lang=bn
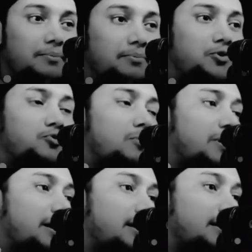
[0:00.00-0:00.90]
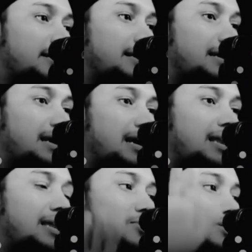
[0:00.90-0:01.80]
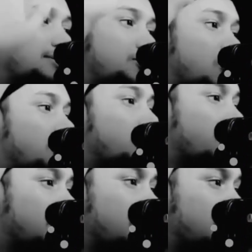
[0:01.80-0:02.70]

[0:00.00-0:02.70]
প্রিয় যুবক ভাইরা আল্লাহর ওয়াস্তে তওবা করেন